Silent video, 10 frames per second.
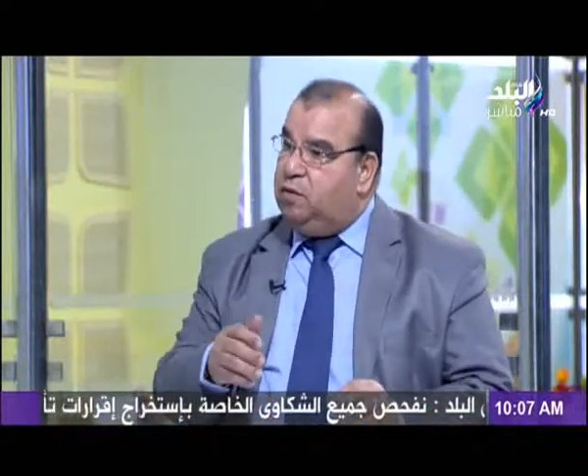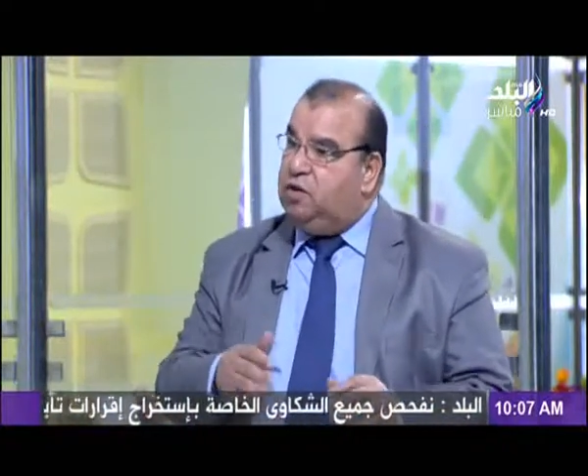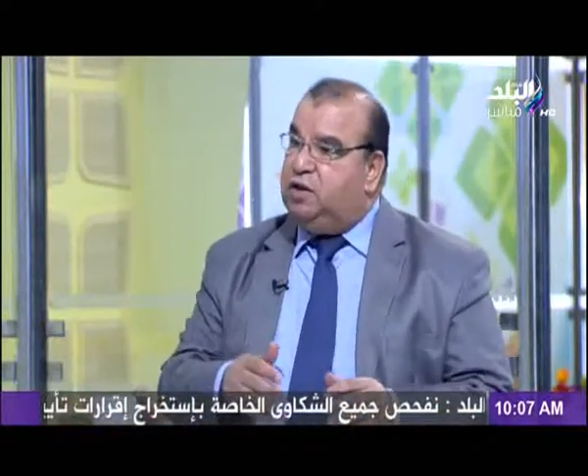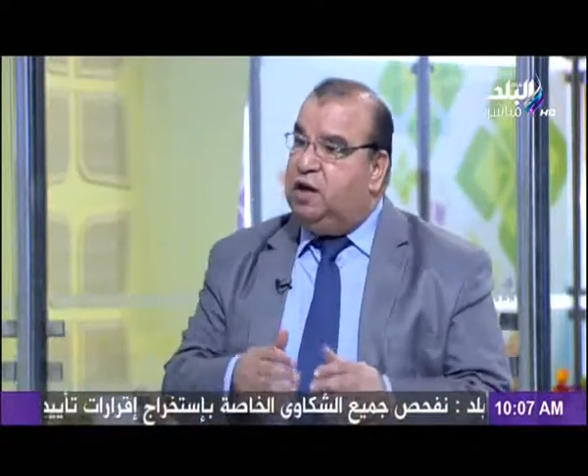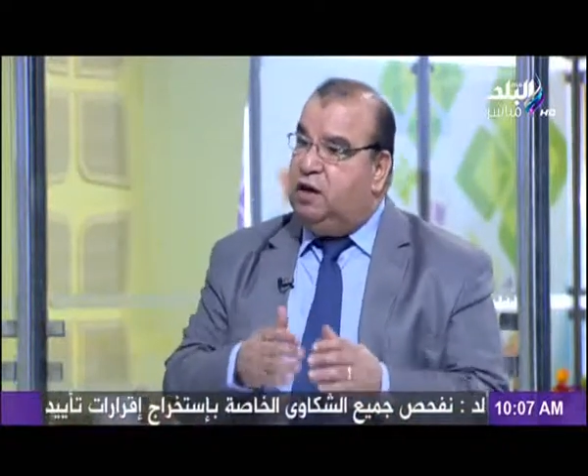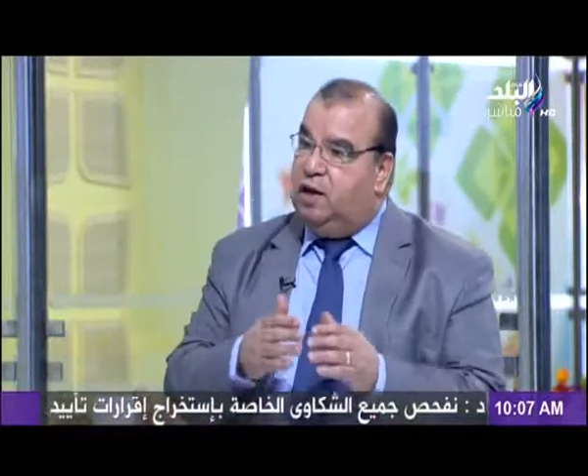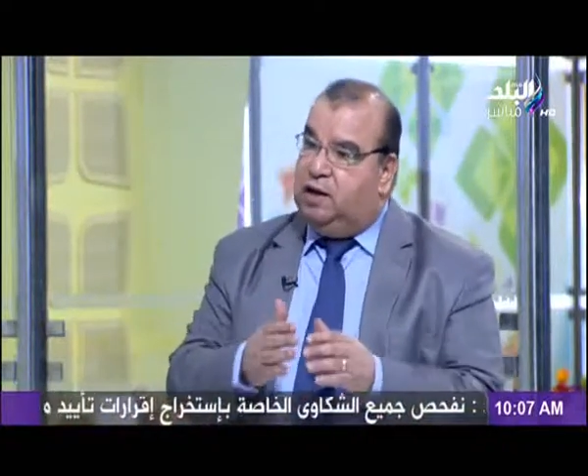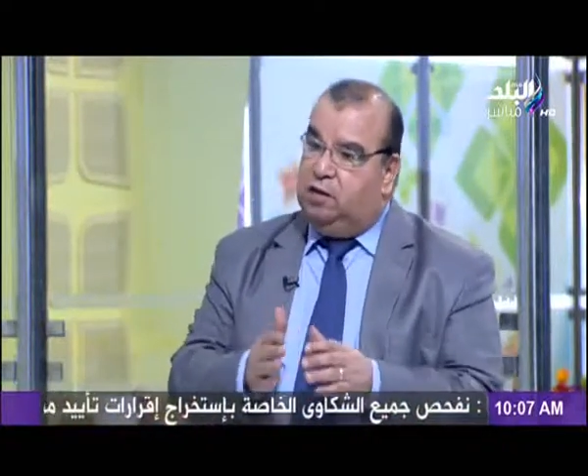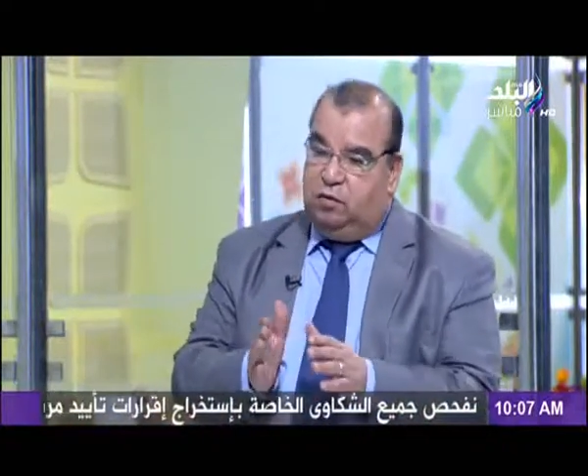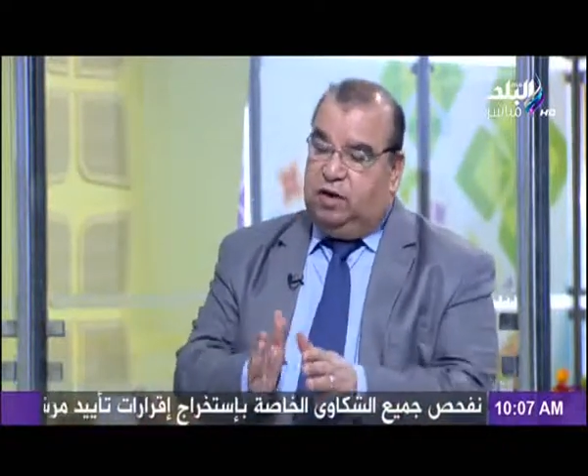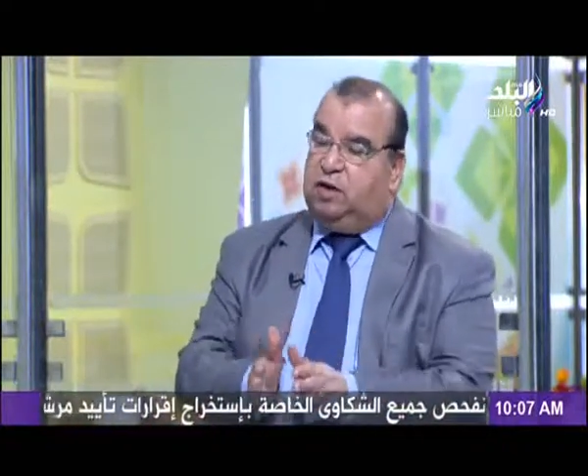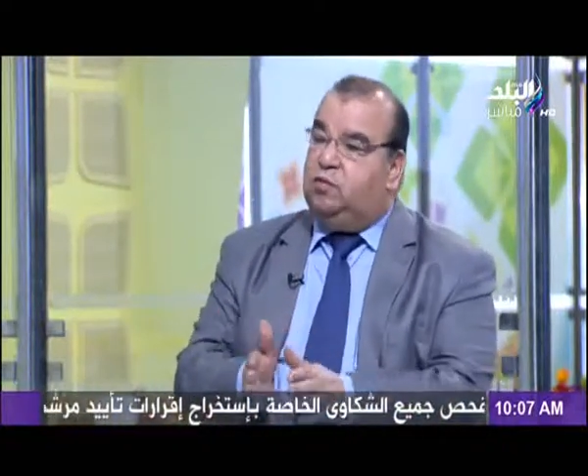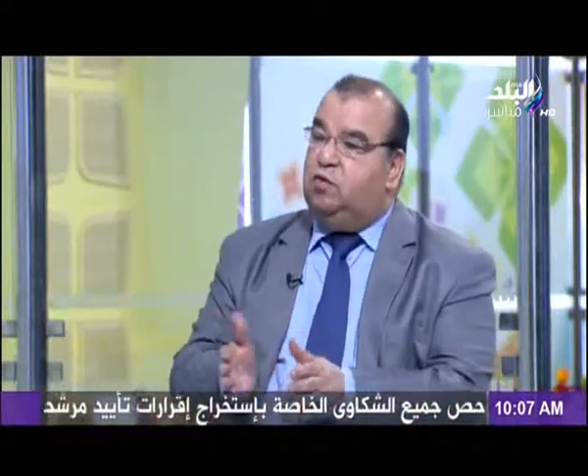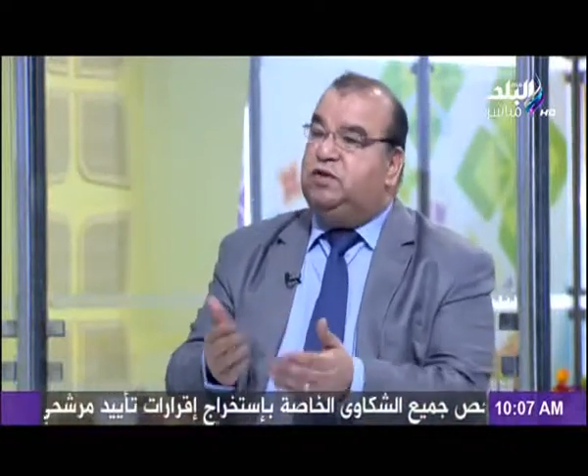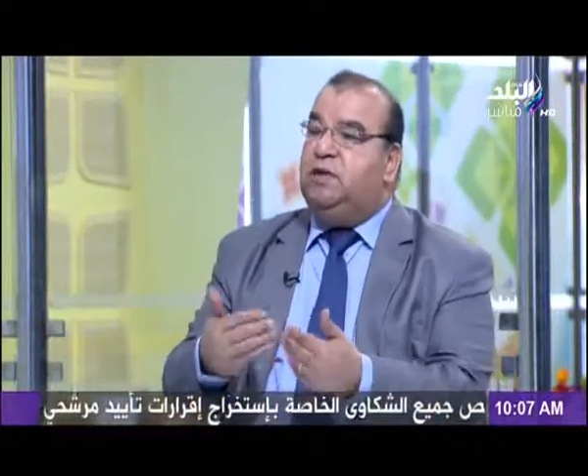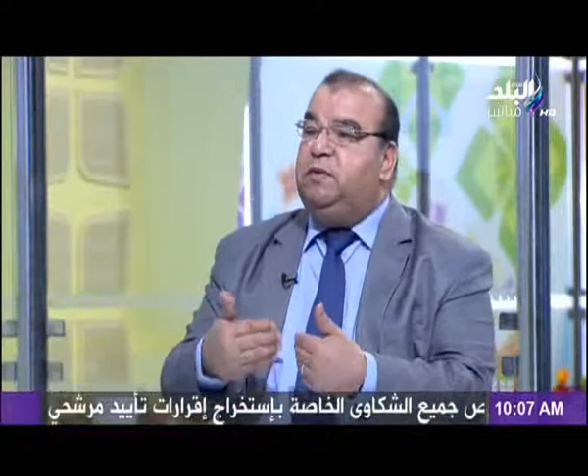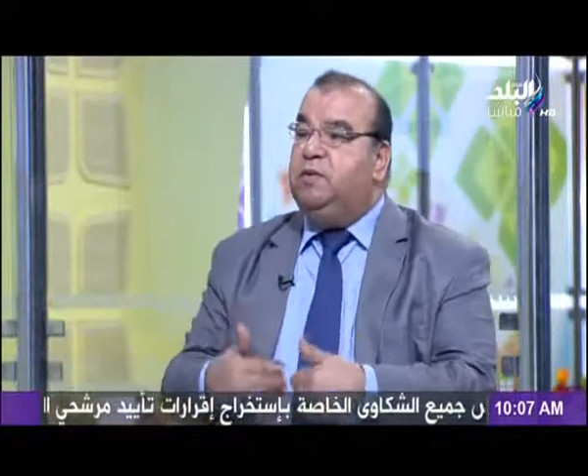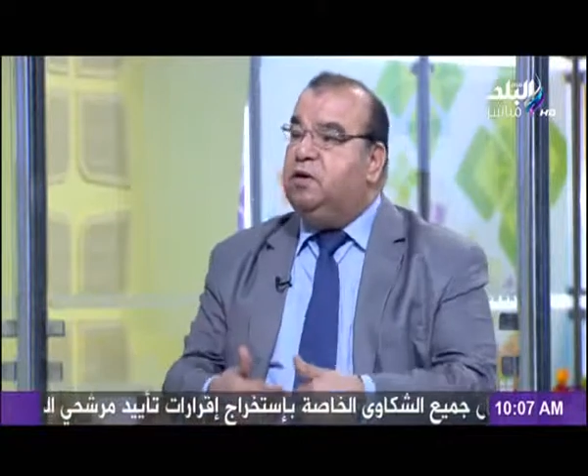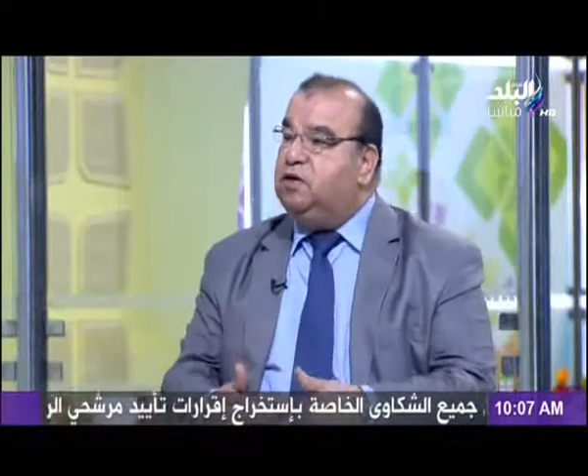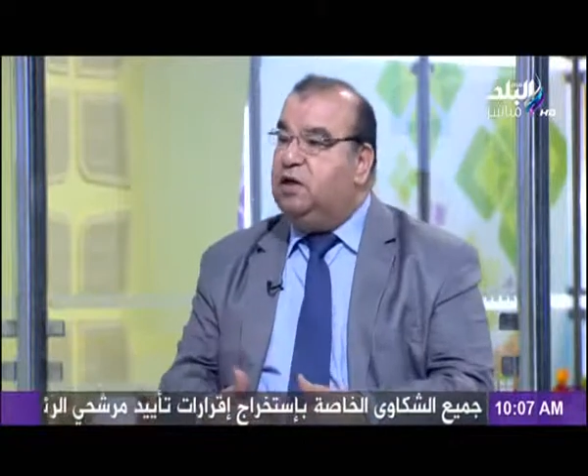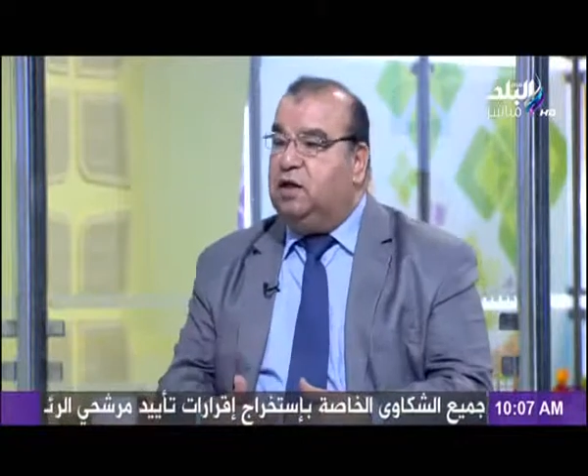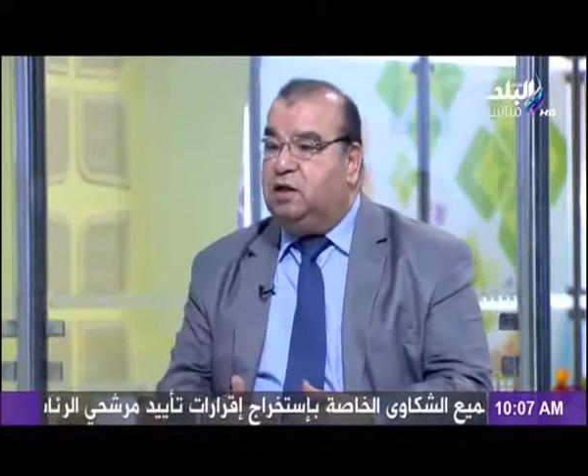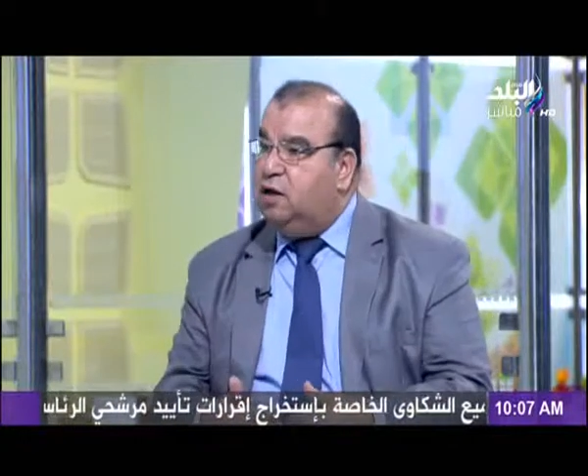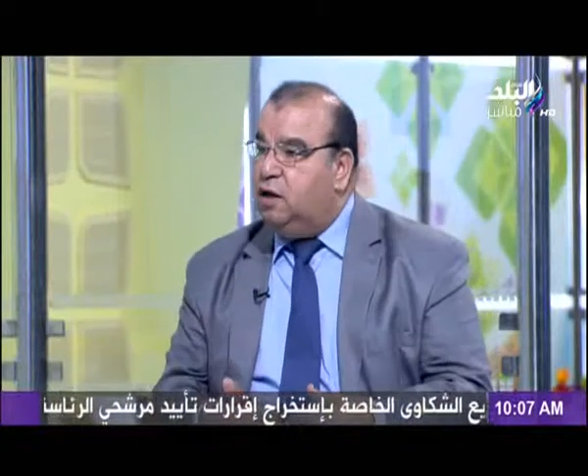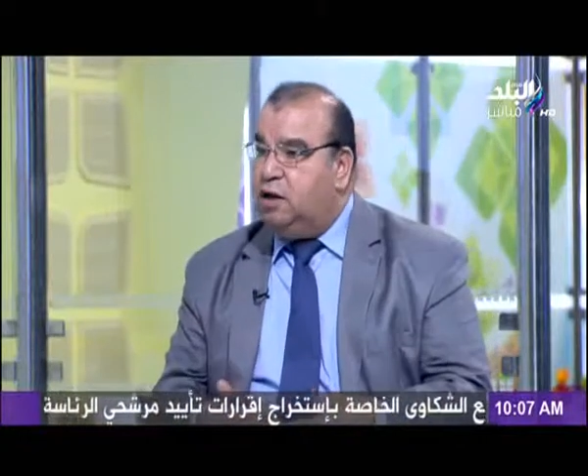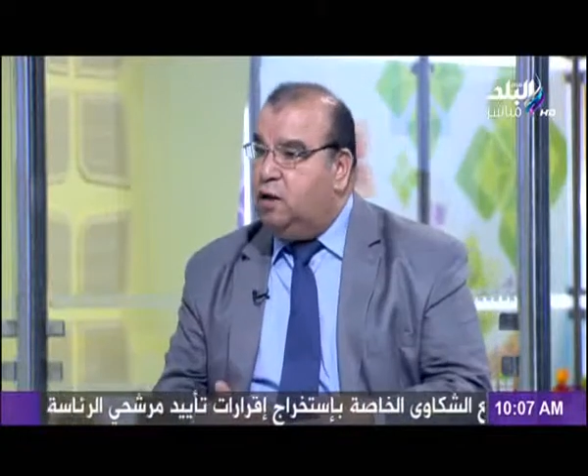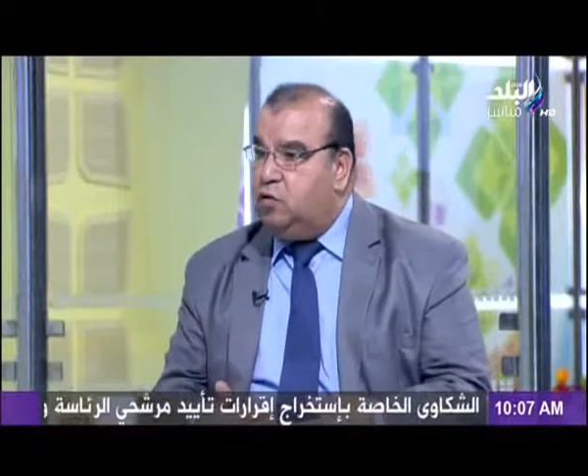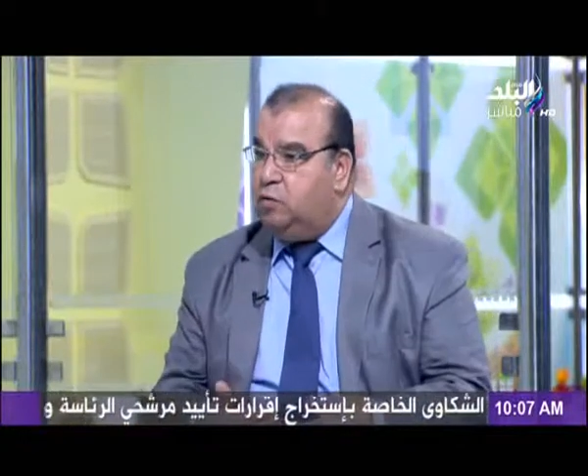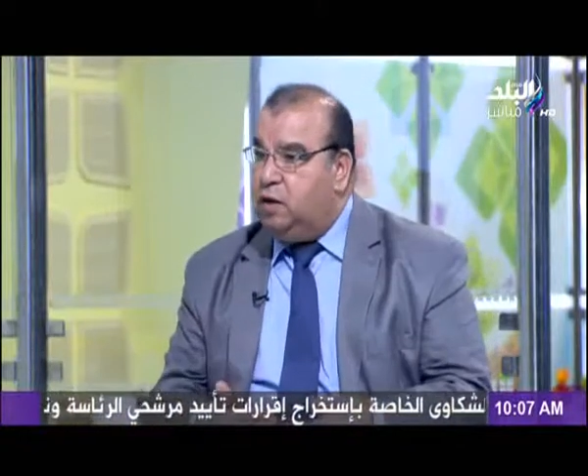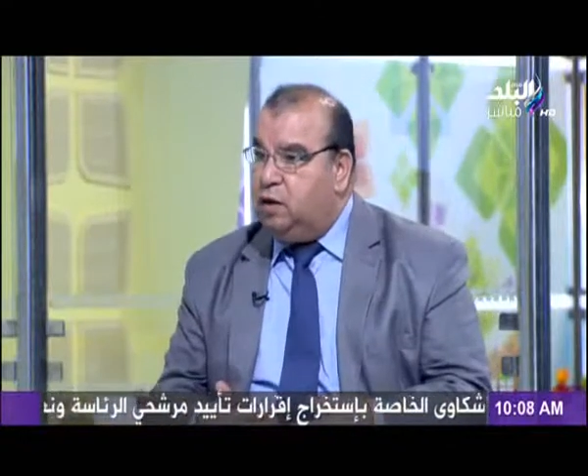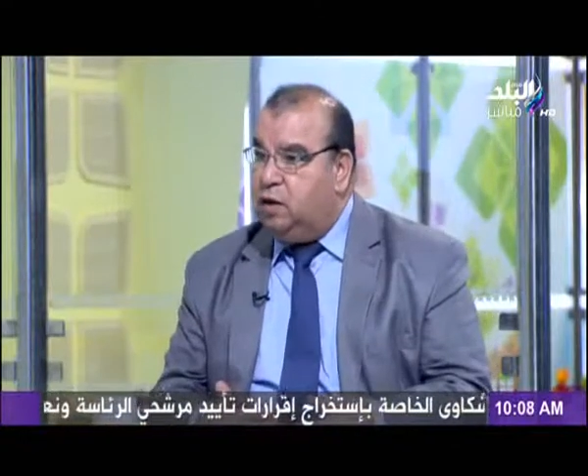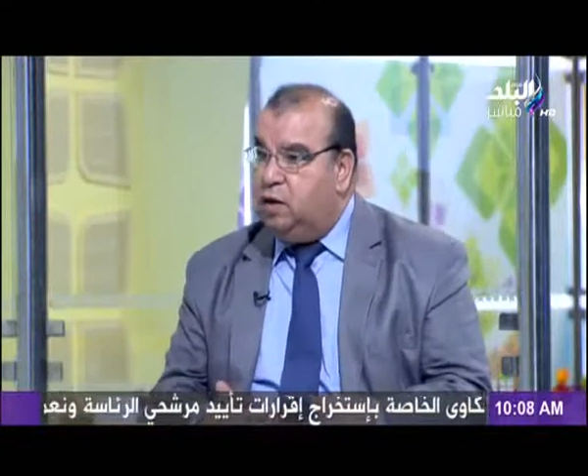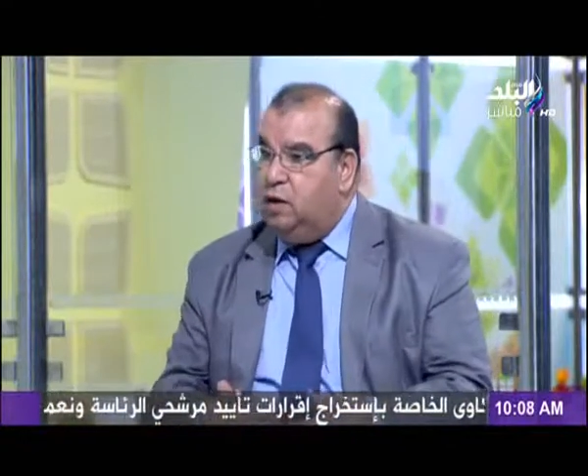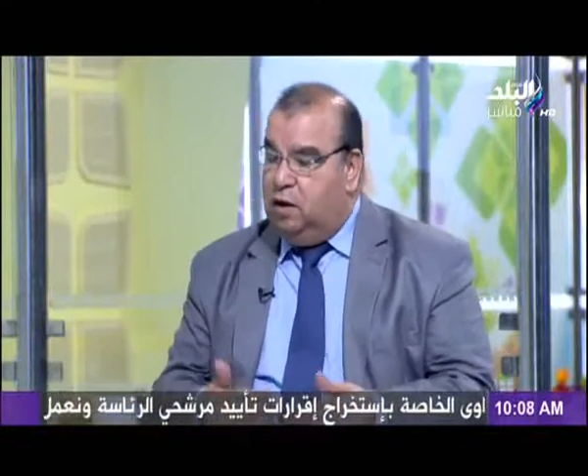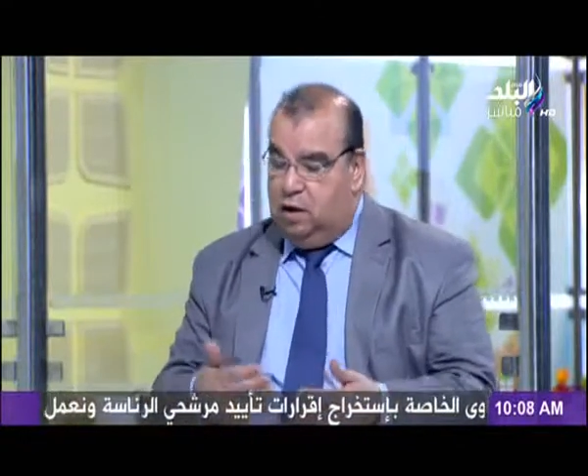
وبالتالي انا دلوقتي م... وسبب انقطاع التيار الكهربائي ايه